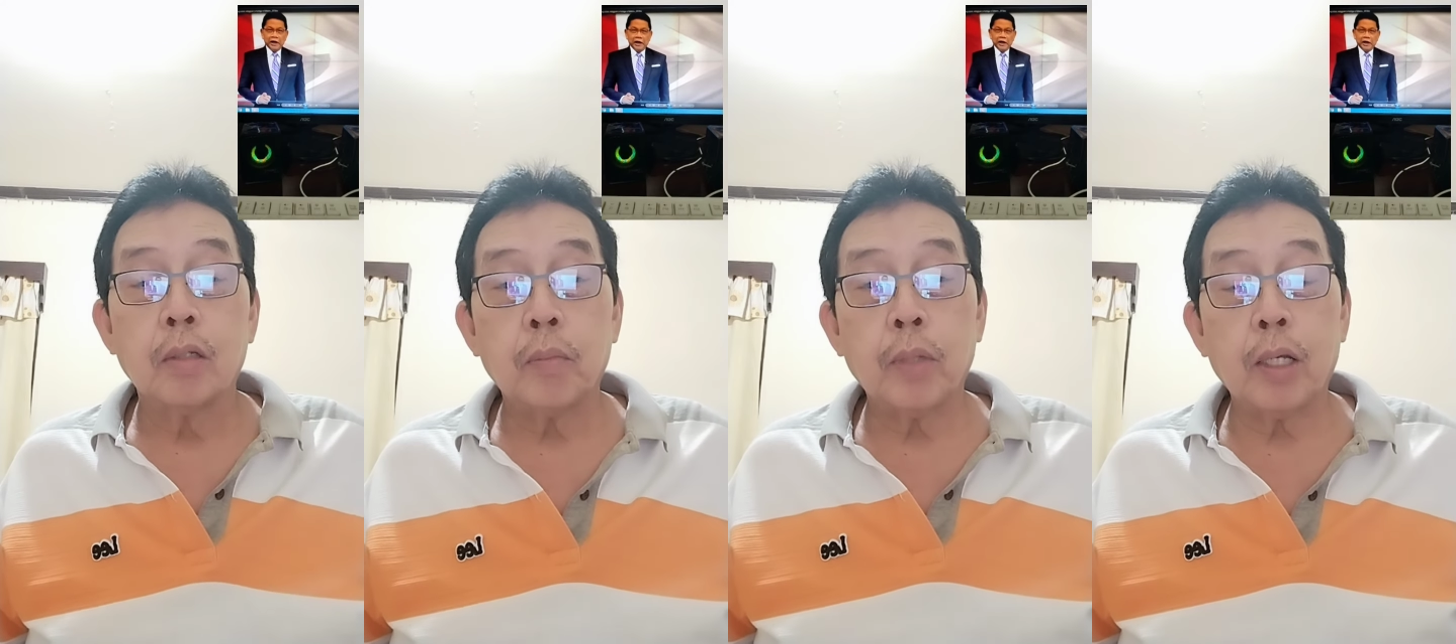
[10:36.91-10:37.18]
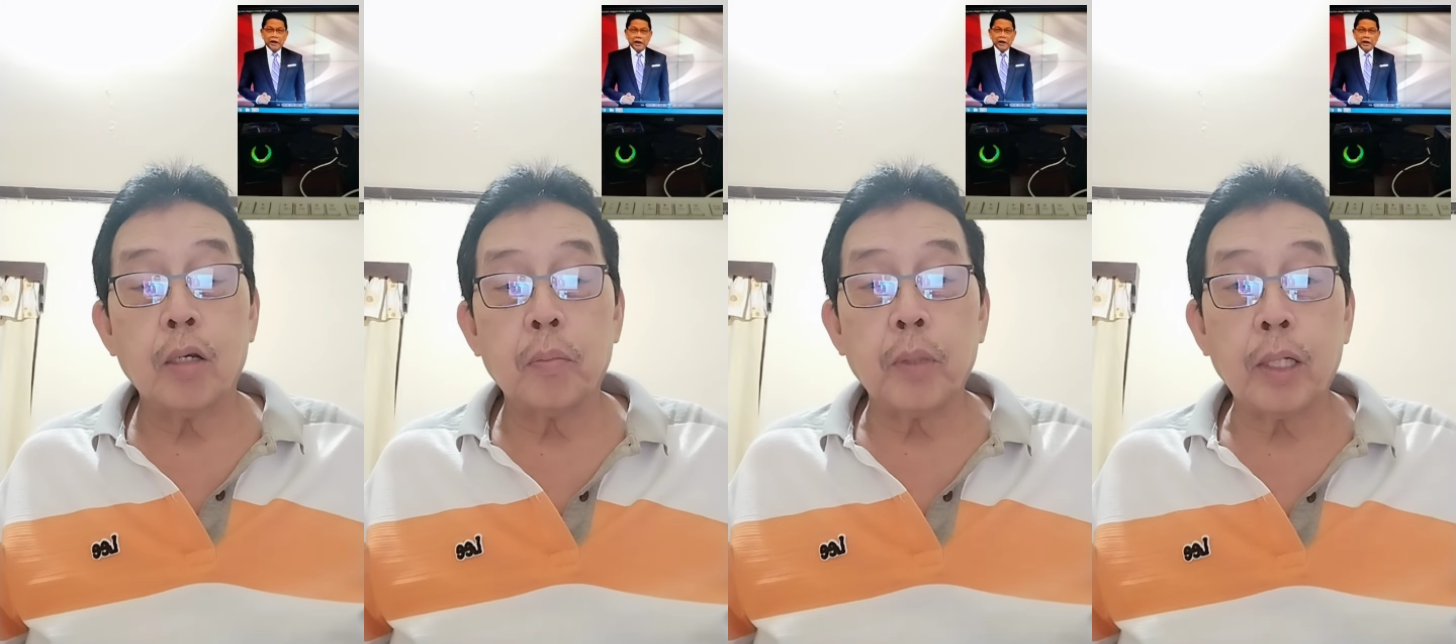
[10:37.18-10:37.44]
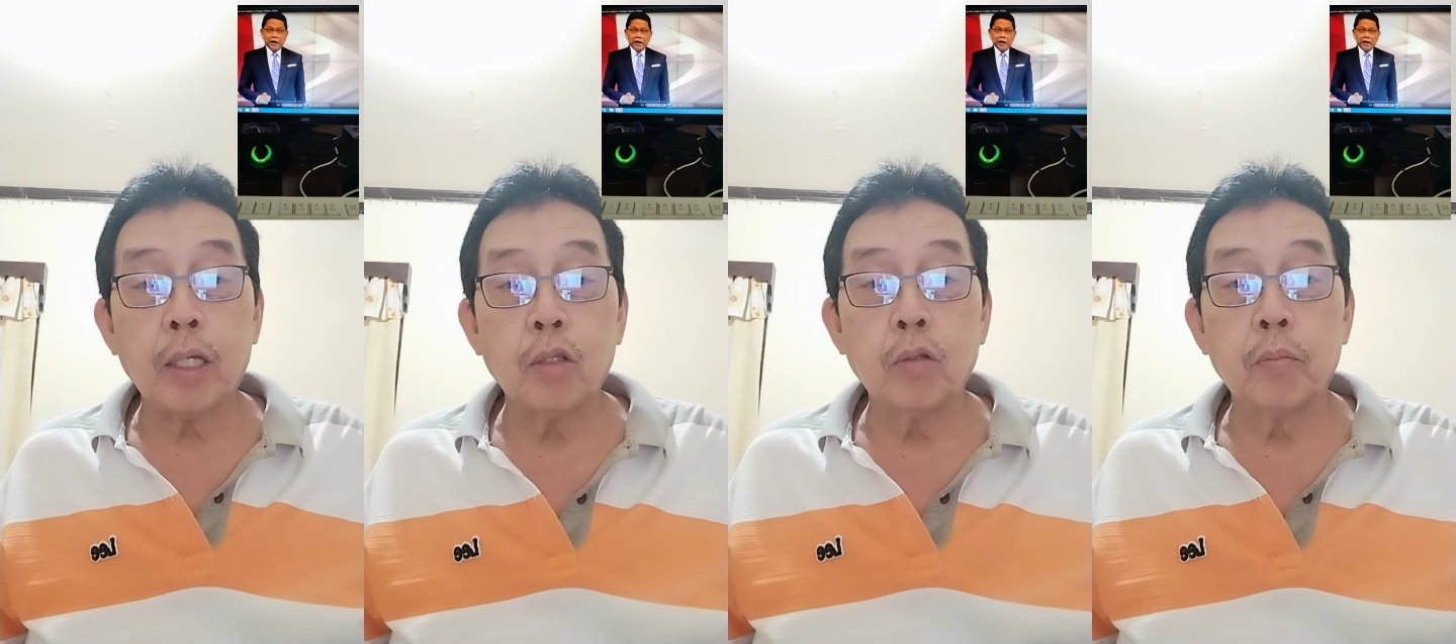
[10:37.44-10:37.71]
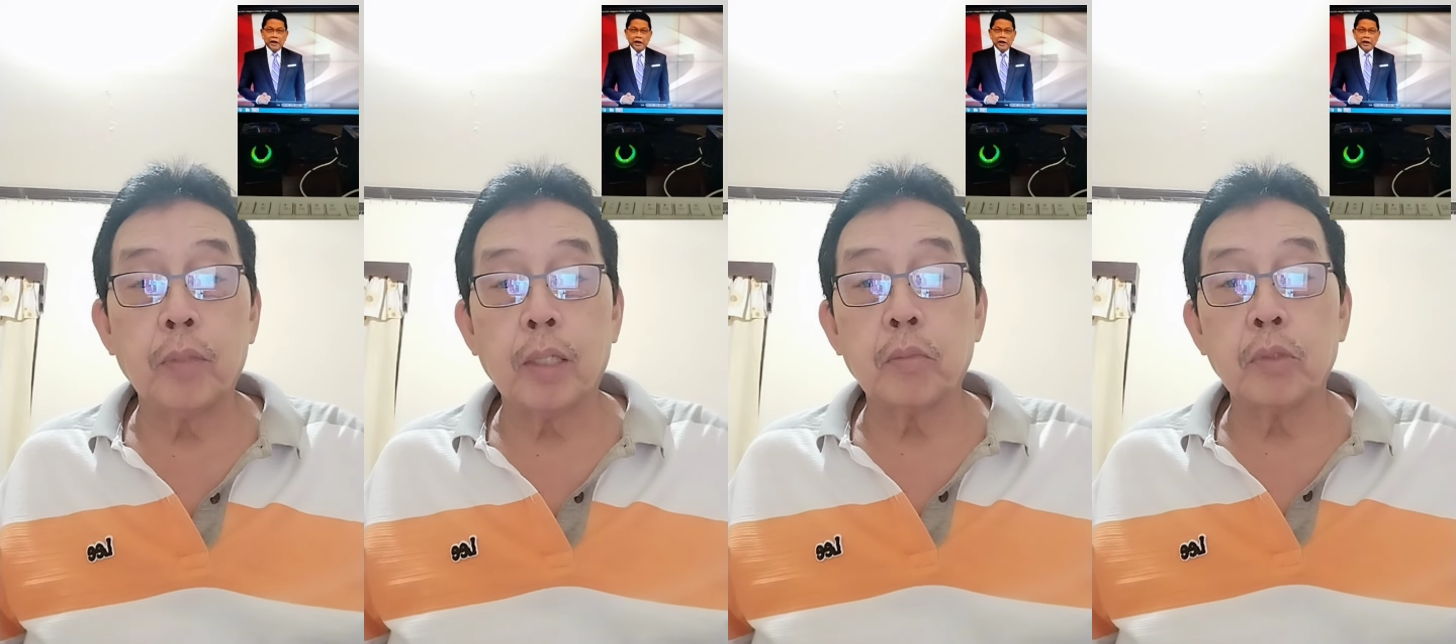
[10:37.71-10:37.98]
Pero pag
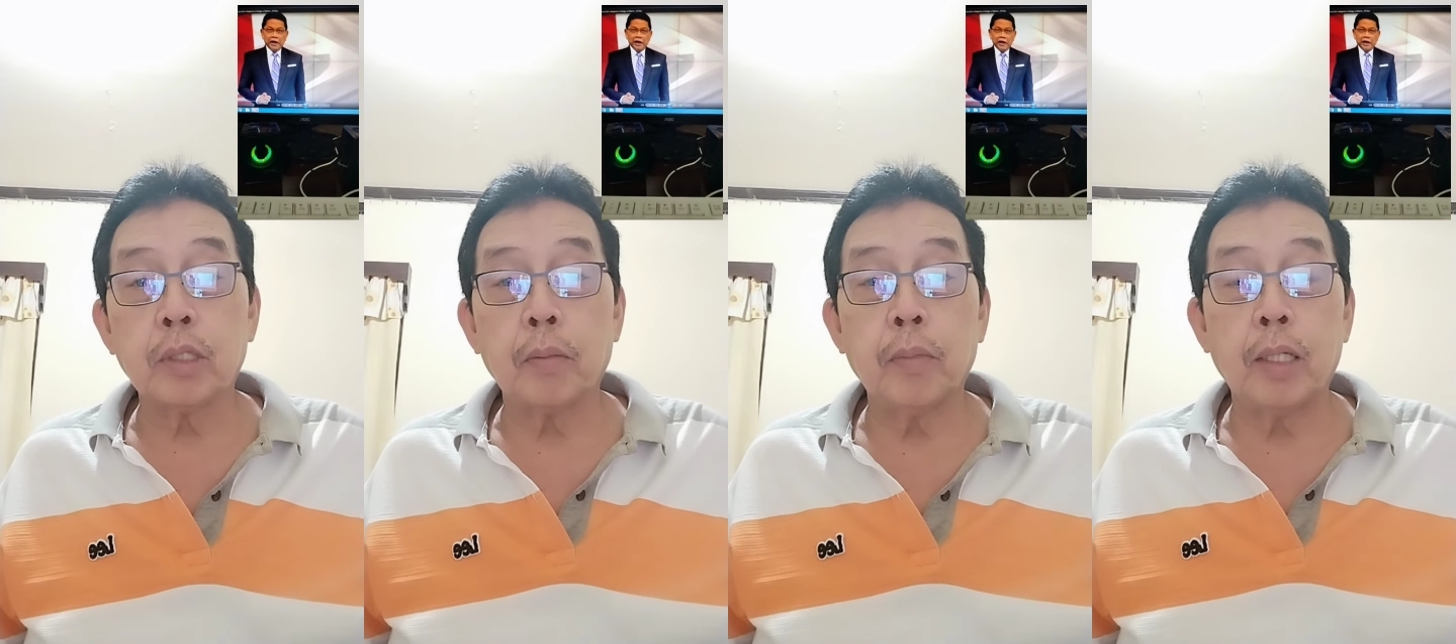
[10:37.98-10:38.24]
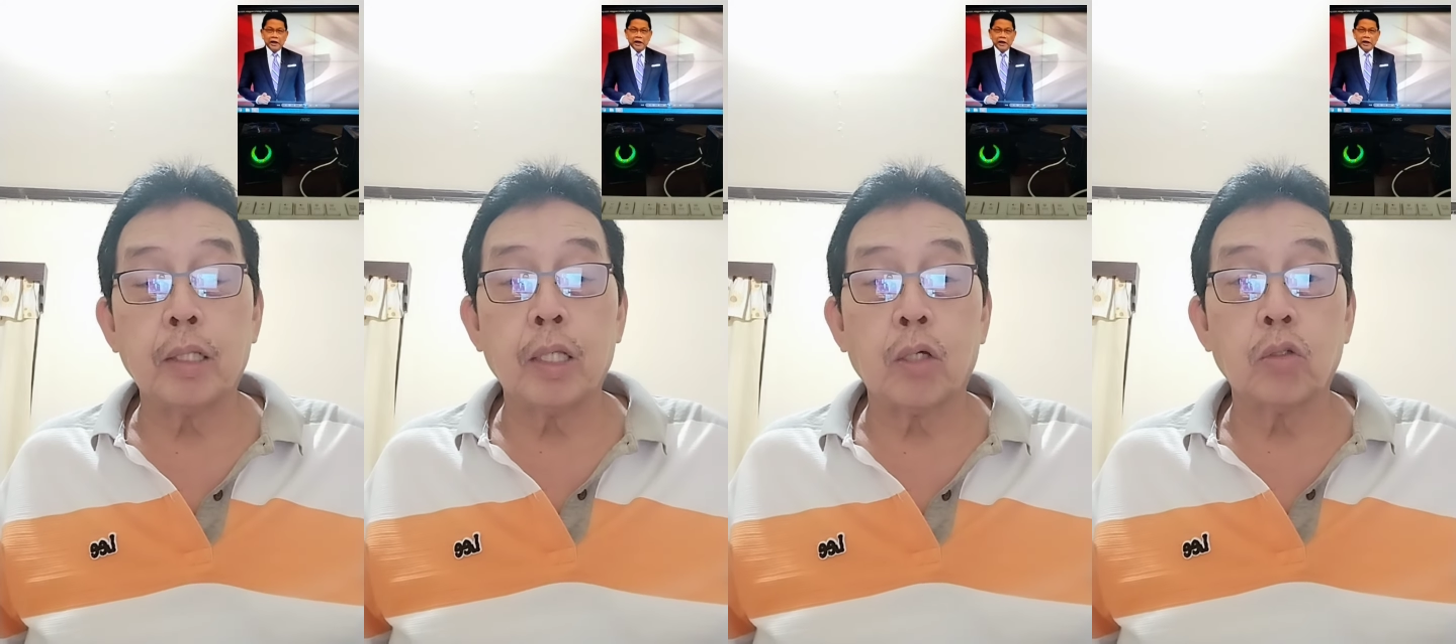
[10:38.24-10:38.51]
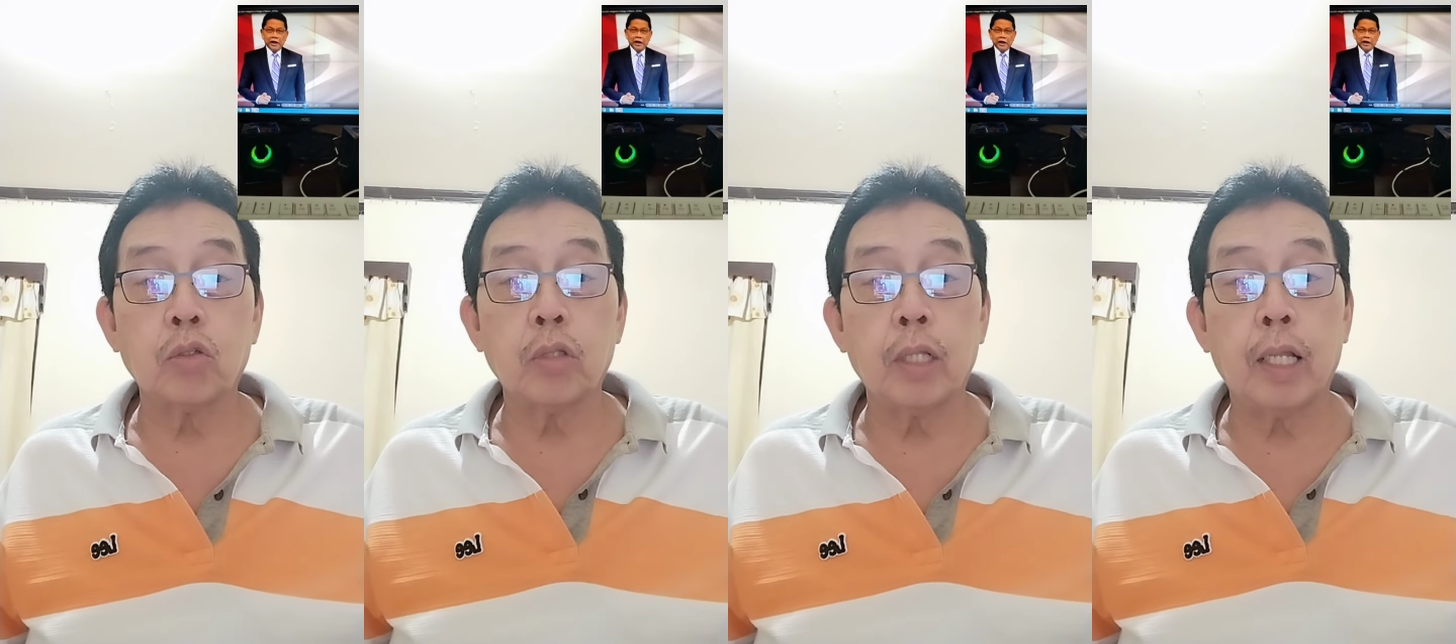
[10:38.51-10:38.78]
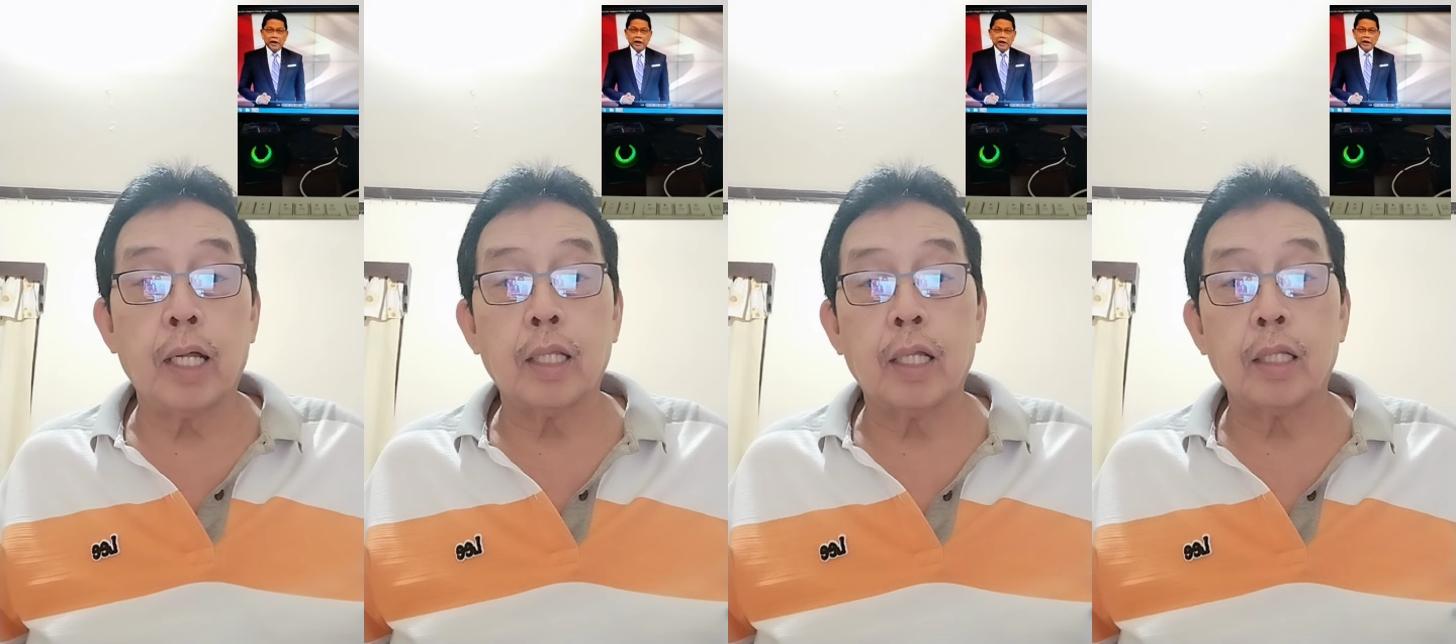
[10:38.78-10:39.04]
kinumbert mo sa metriko
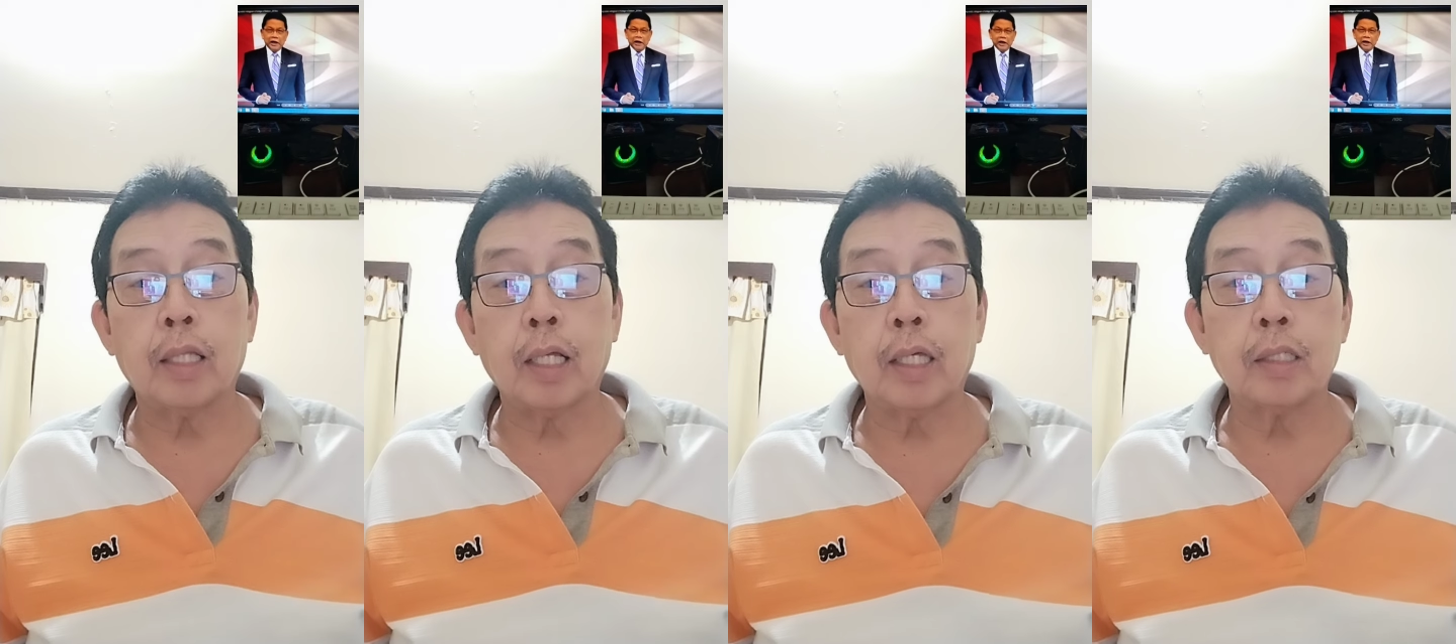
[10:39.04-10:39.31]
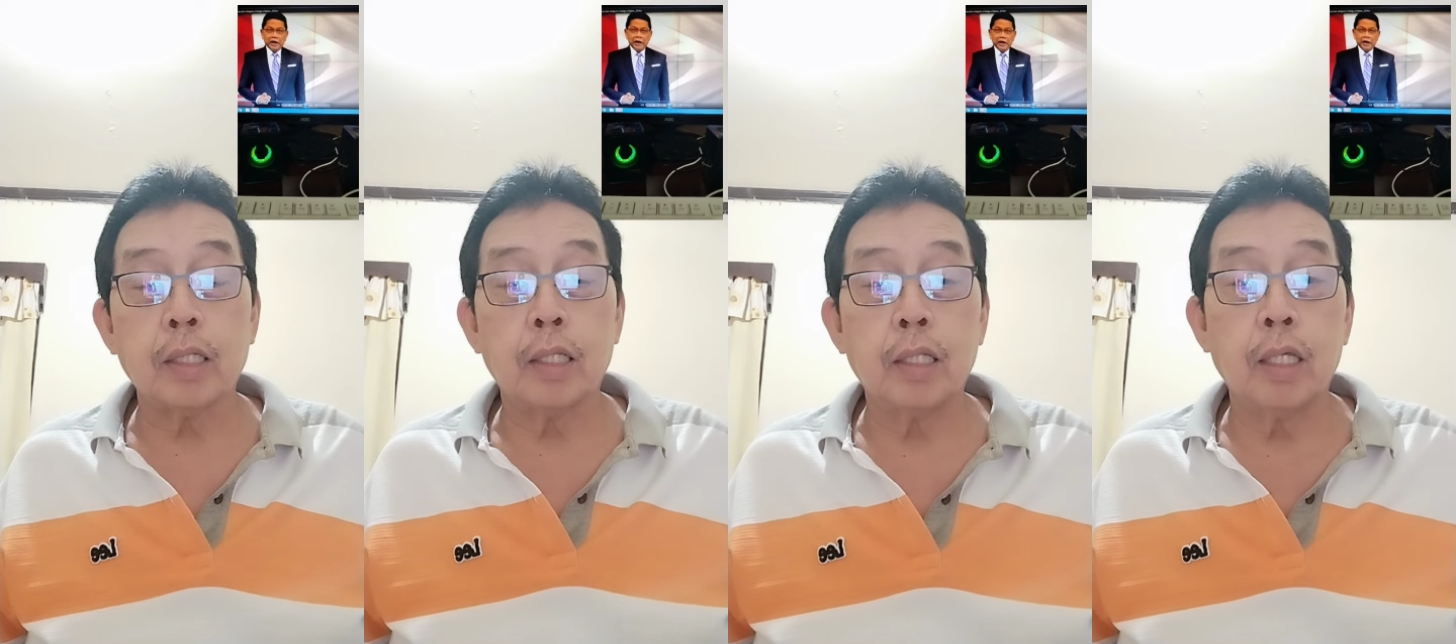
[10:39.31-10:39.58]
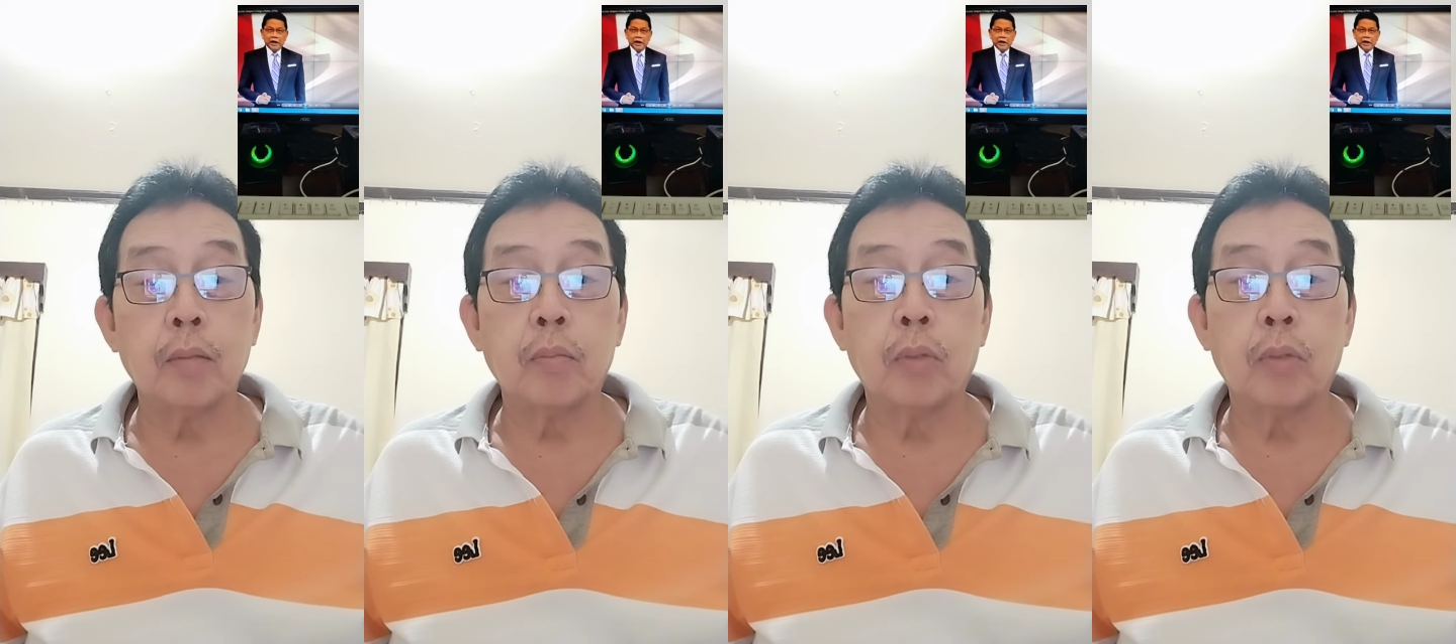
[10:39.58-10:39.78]
tonelada, tag 1,000